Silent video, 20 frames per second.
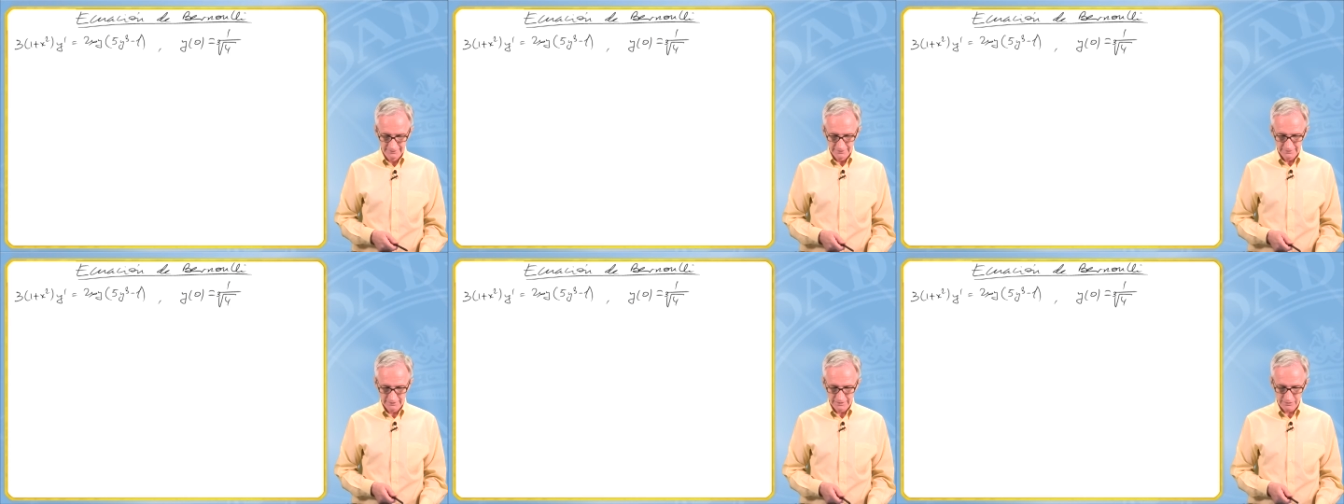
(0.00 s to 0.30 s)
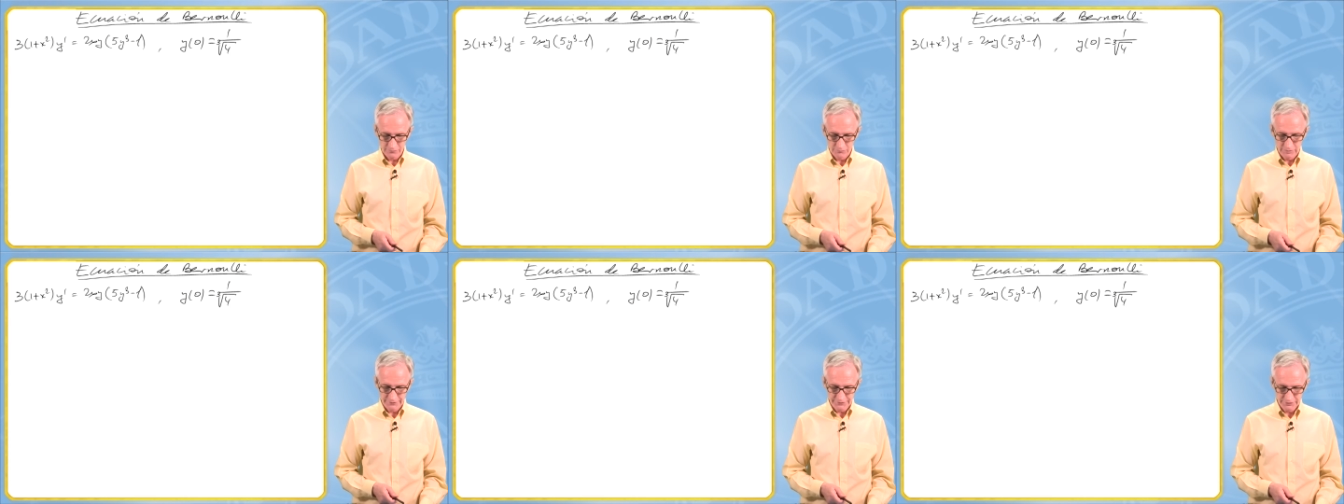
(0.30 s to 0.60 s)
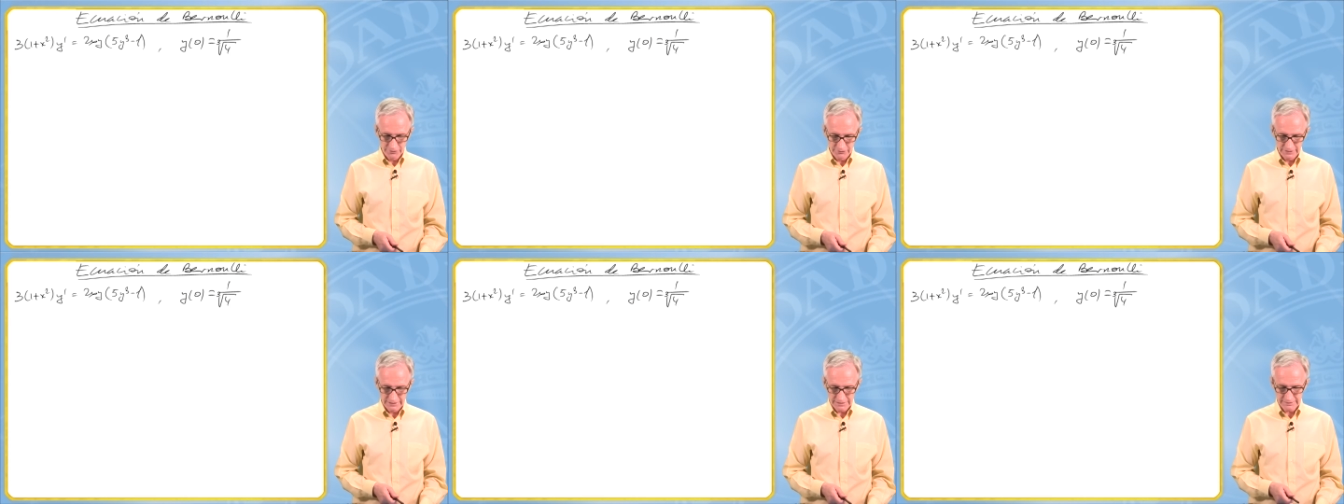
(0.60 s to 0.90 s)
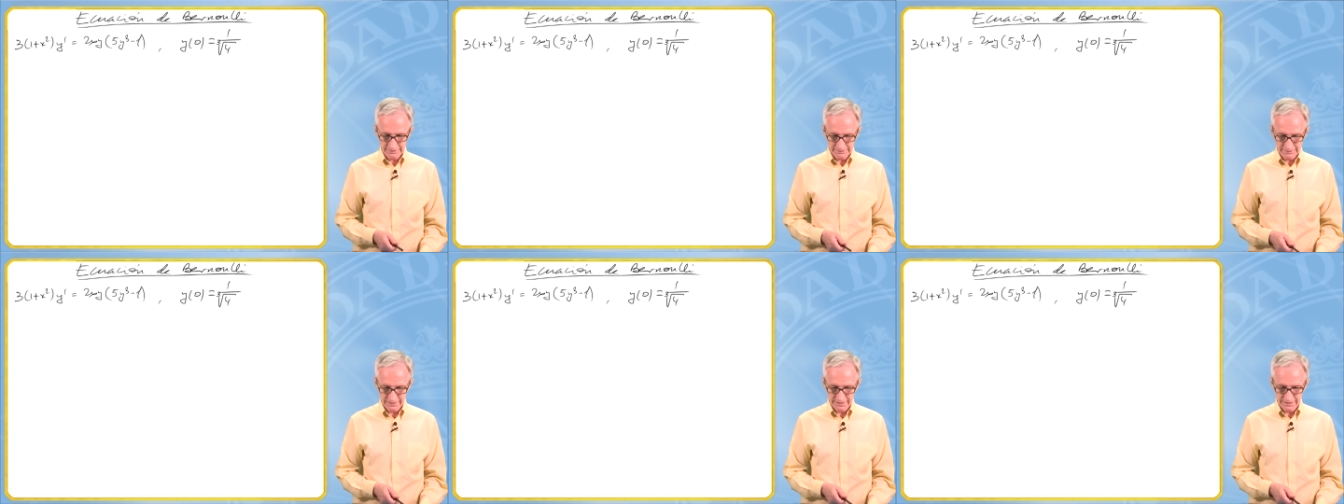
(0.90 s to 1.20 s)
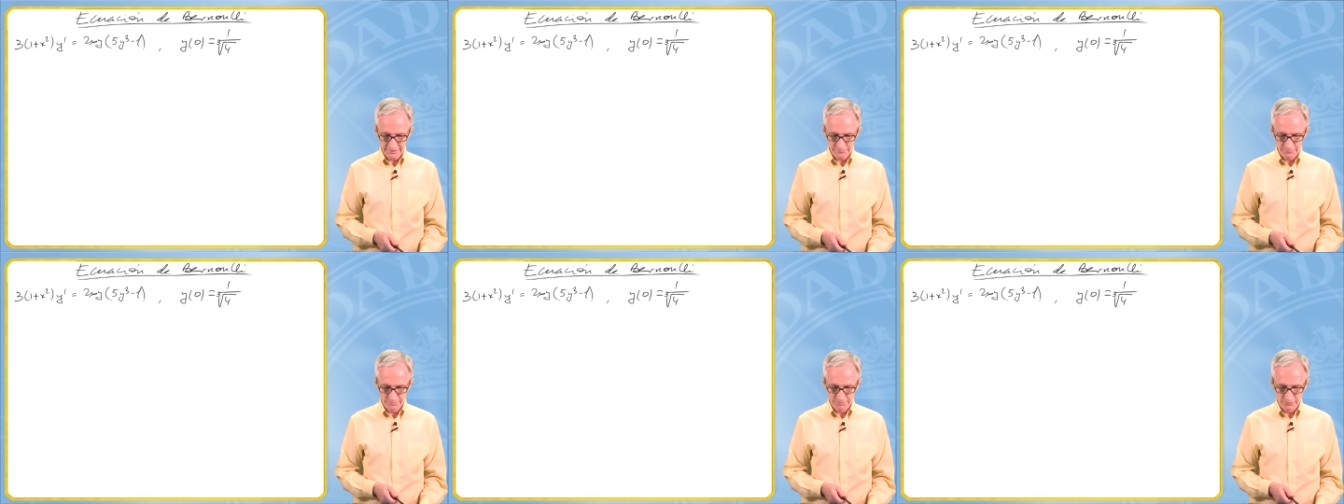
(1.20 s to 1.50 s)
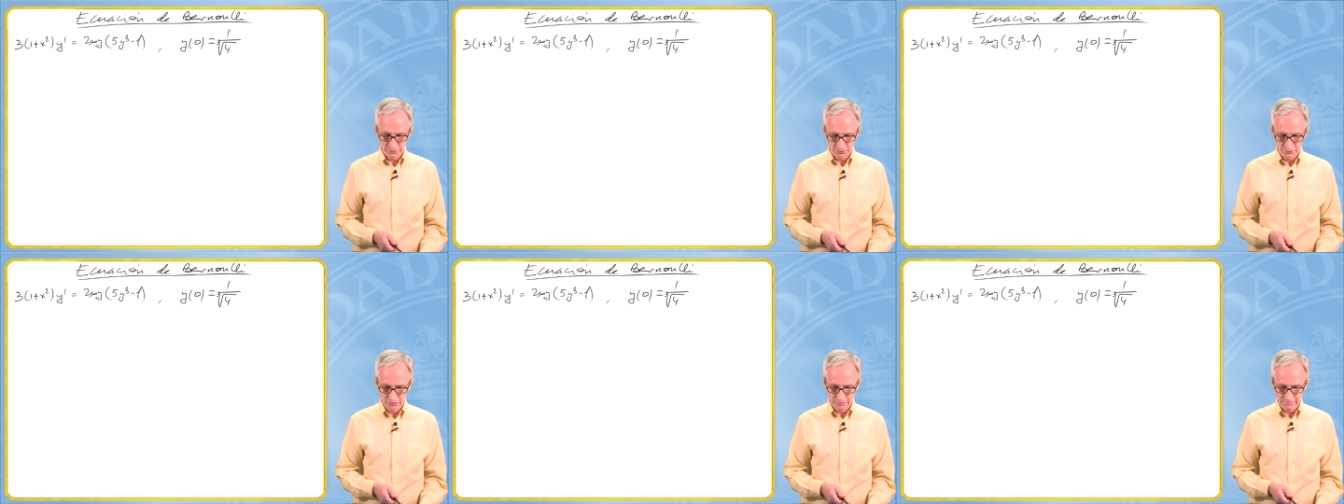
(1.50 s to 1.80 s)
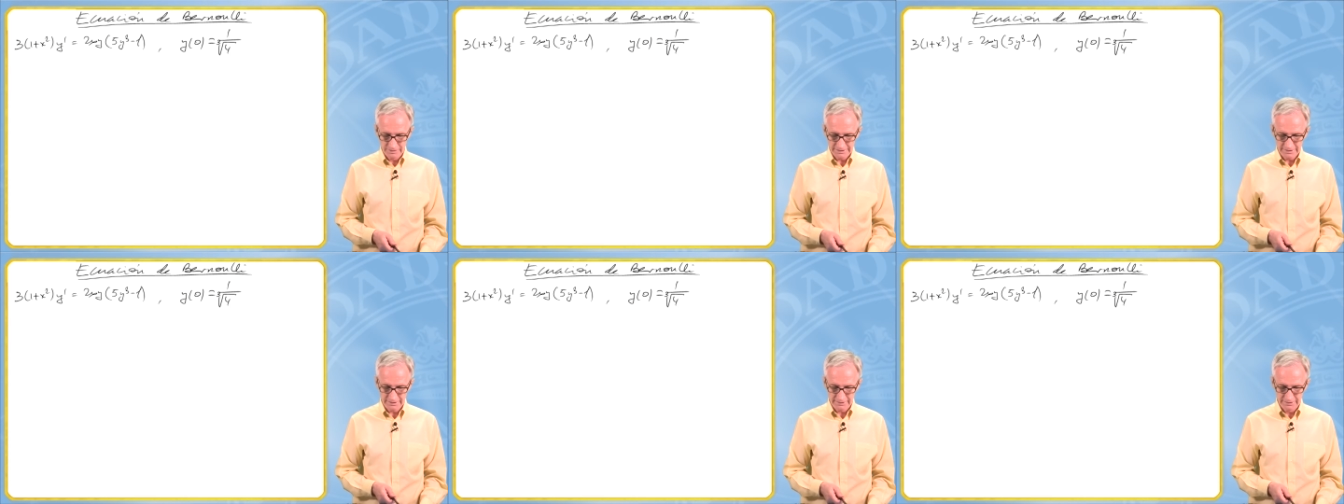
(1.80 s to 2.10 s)
La ecuación es 3 por 1
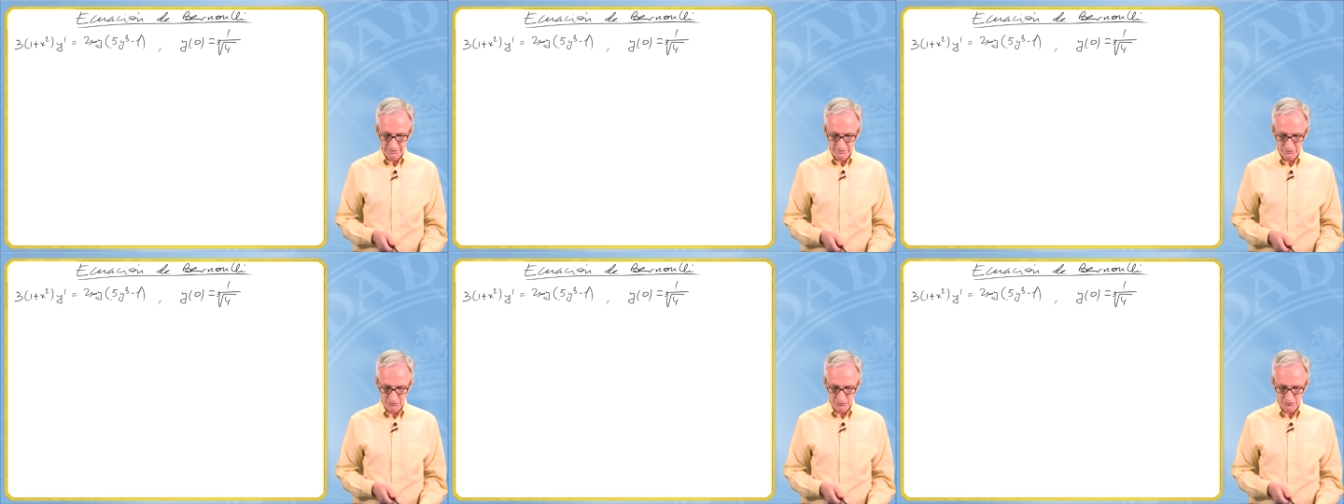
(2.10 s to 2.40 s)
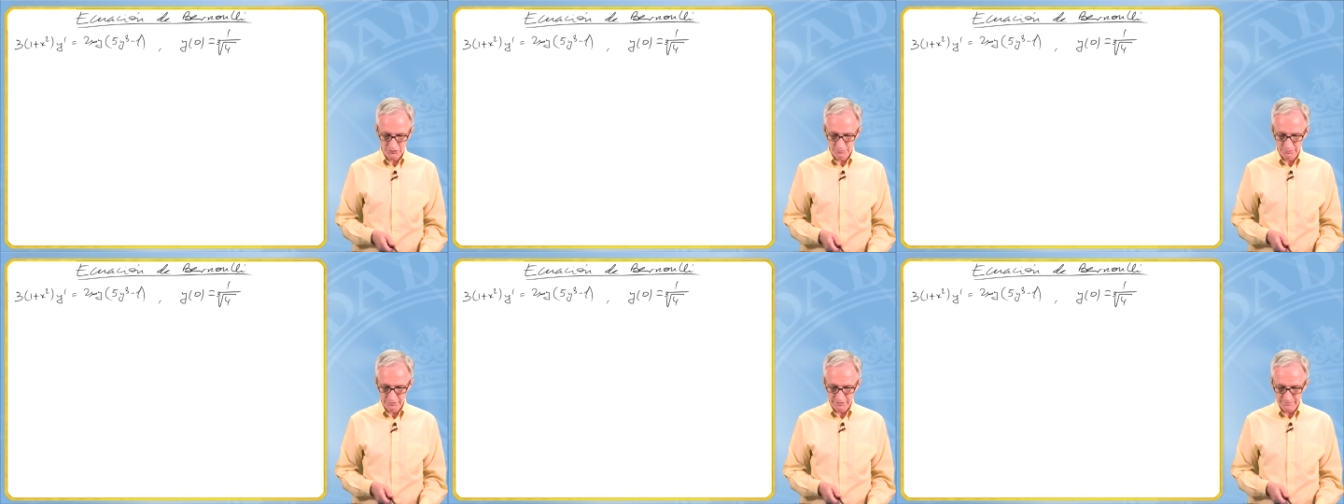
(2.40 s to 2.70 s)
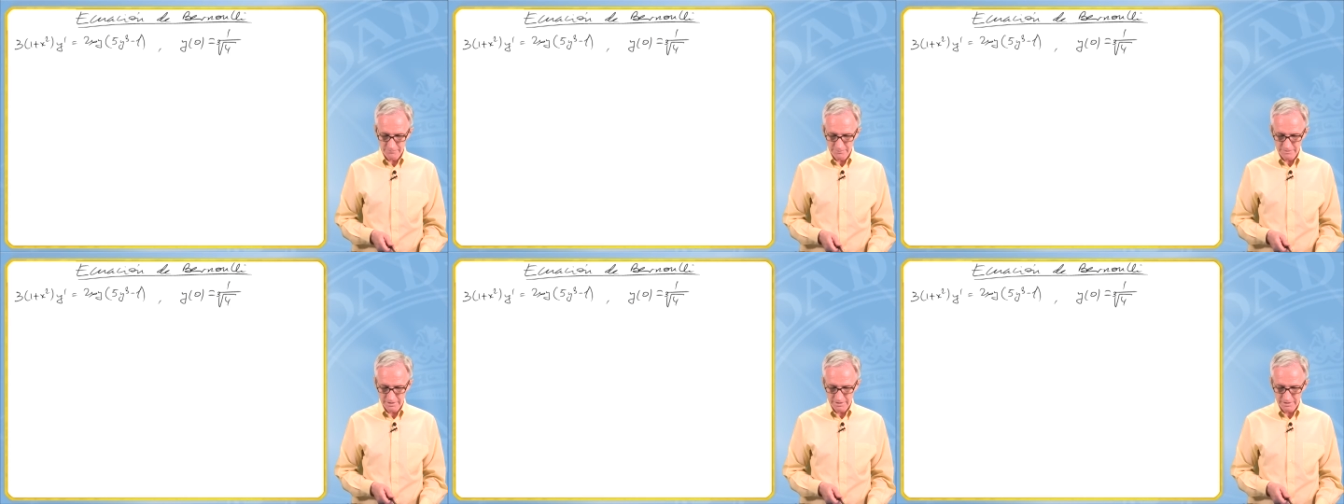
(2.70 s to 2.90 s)
más x2 por y'